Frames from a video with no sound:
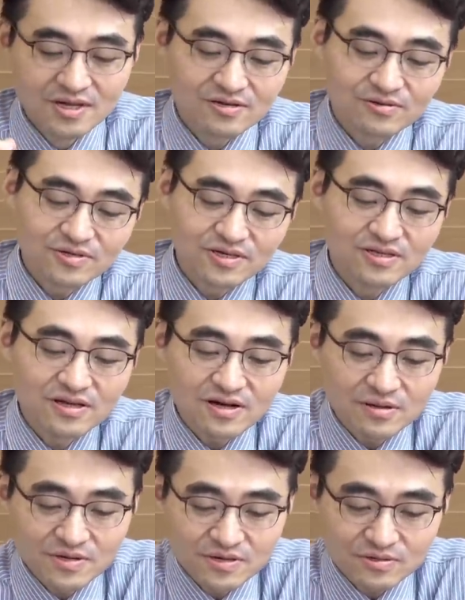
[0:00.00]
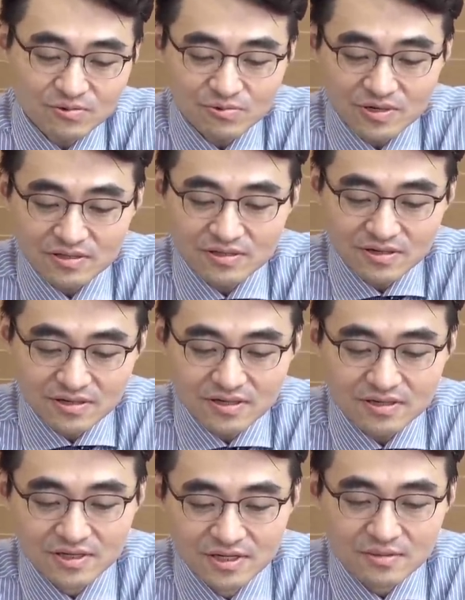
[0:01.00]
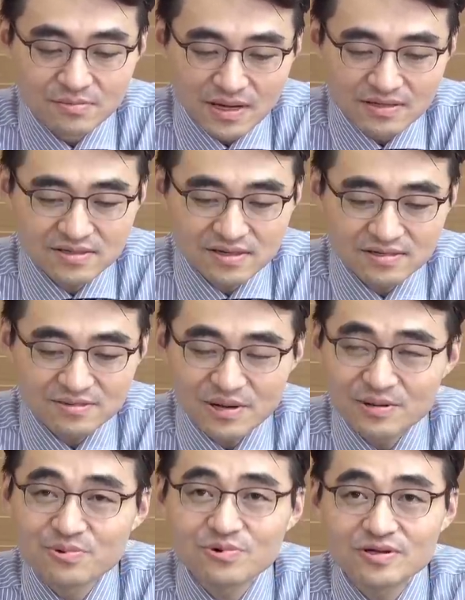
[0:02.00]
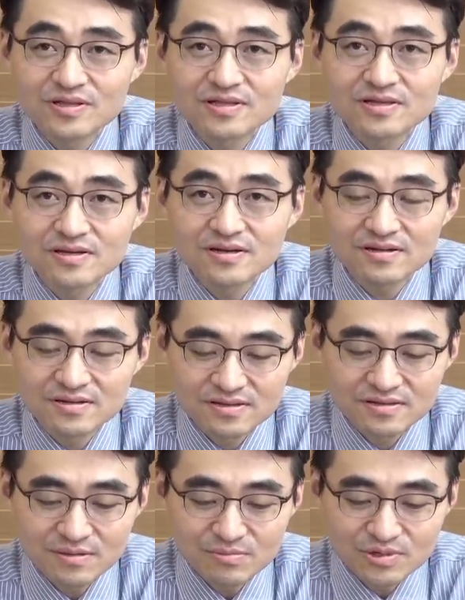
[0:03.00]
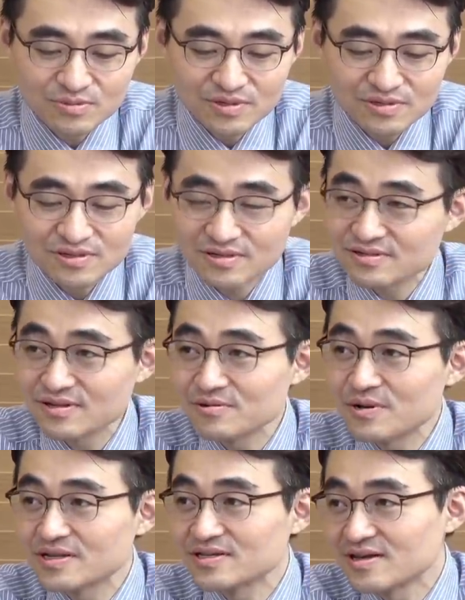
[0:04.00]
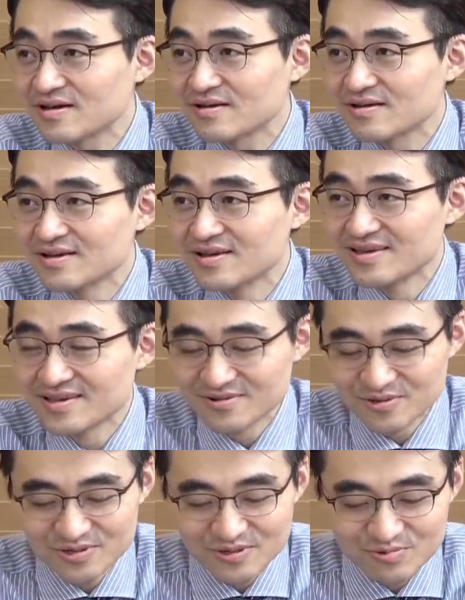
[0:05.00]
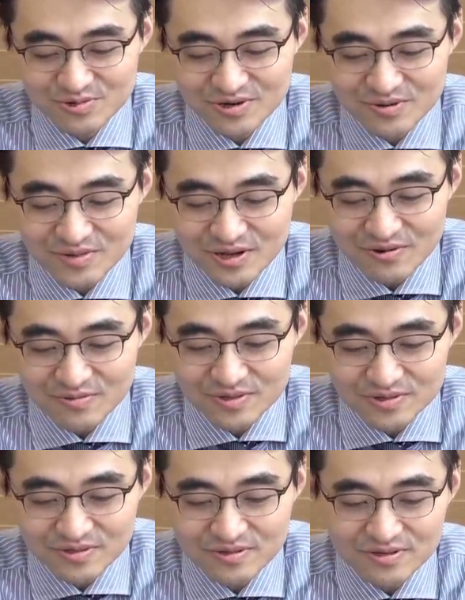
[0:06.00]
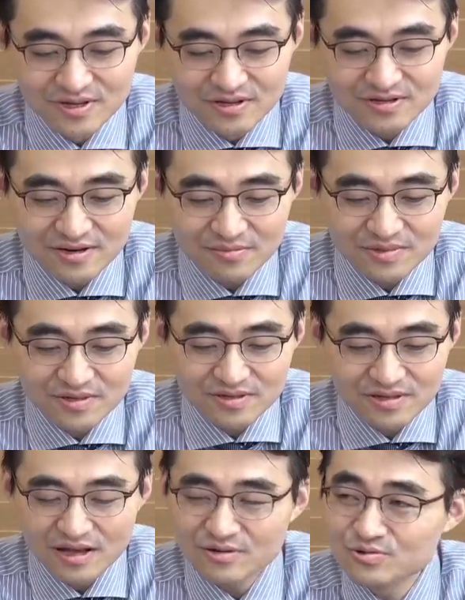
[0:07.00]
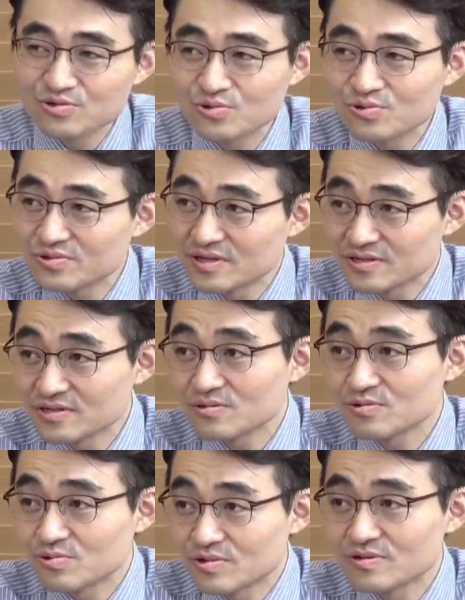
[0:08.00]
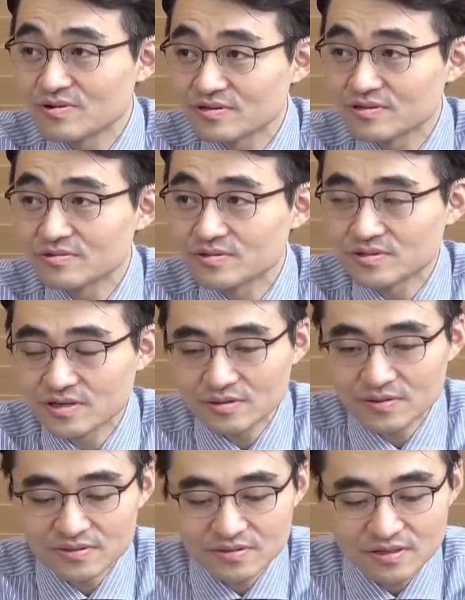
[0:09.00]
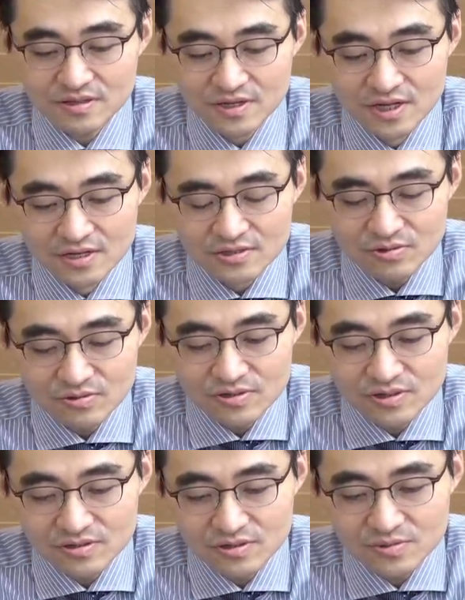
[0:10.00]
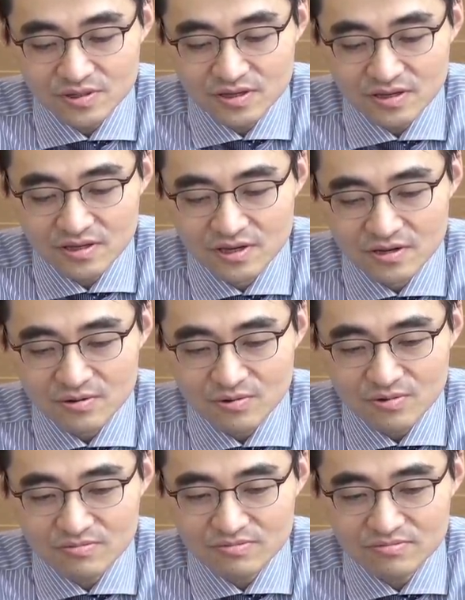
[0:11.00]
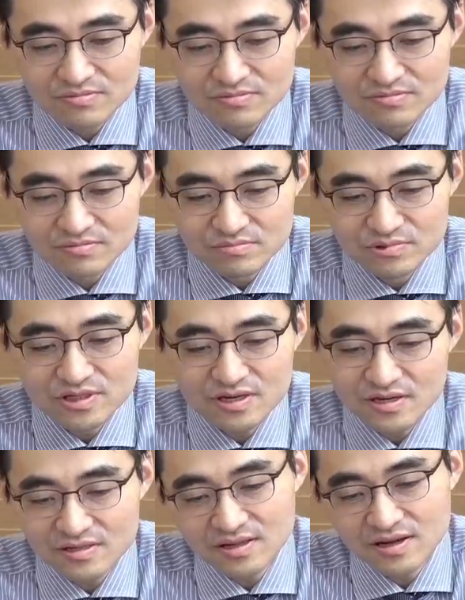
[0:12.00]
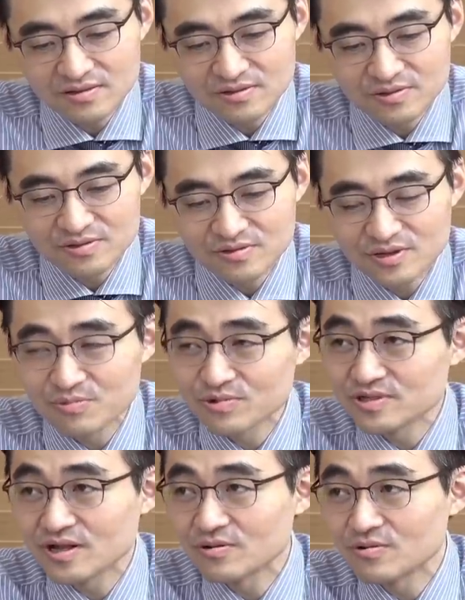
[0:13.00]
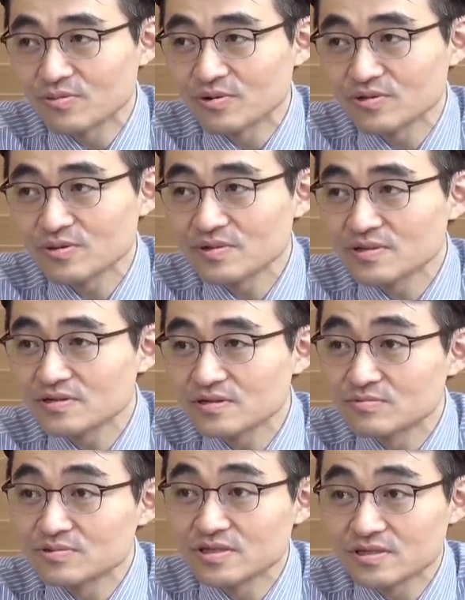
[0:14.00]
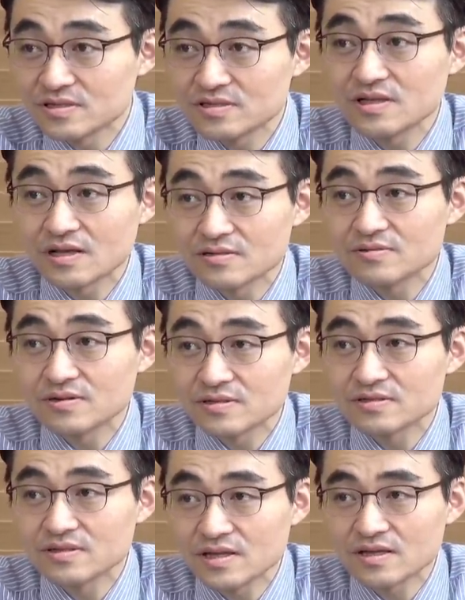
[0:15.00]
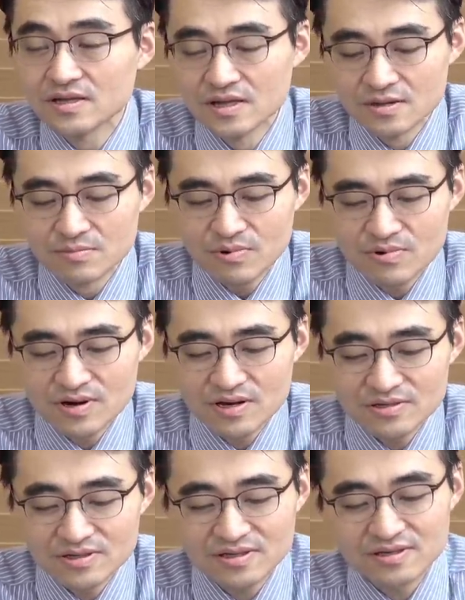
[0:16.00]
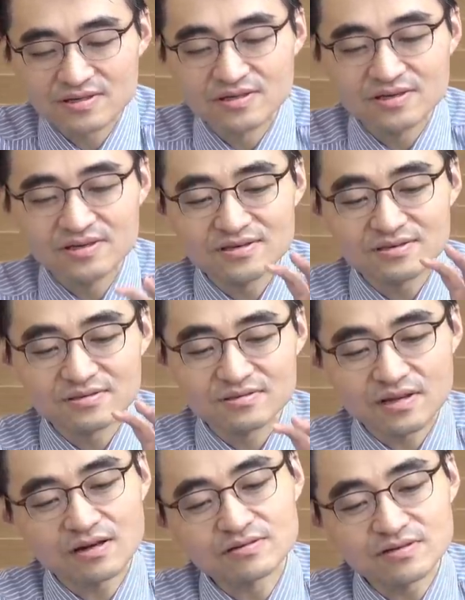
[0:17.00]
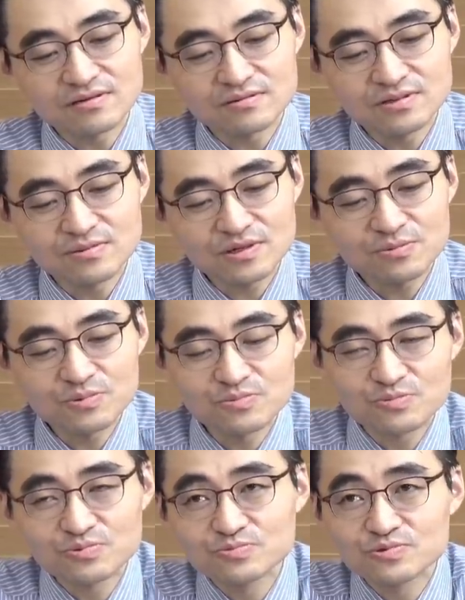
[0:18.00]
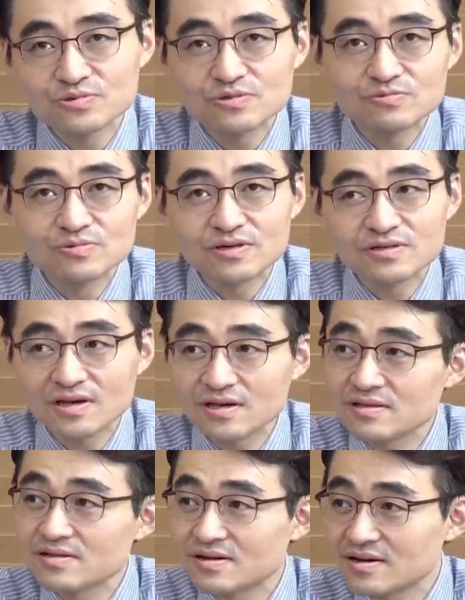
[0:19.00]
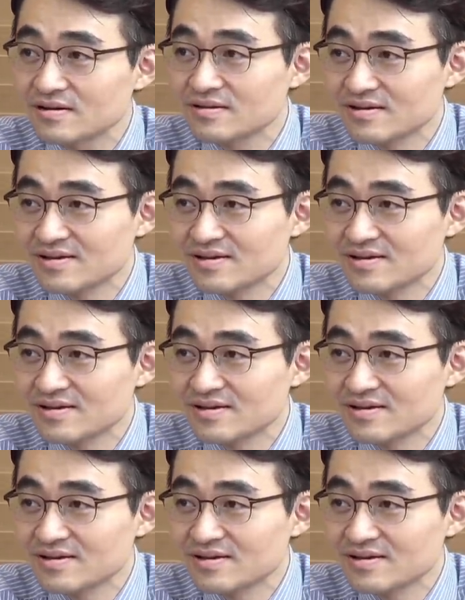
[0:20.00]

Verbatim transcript: 그런 기대감에 의해서 올랐다가 막상 이제 발표가 되니까 일단 뭐 이벤트 이제 끝난 거 아니냐 음. 이런 이제 우려감이 나오면서 사람들이 다른 쪽으로 그냥 시선을 돌린 것 같아요. 그래서 예. 제가 봤을 때 정리를 해드리면 이게 꼭 문제가 있다. 저는 그렇게 보지는 않고 펀더멘탈상 문제는 크진 않은 것 같은데 음, 네. 뭔가 이제 이 당장 스마트폰 부품들을 우리가 사야 될까?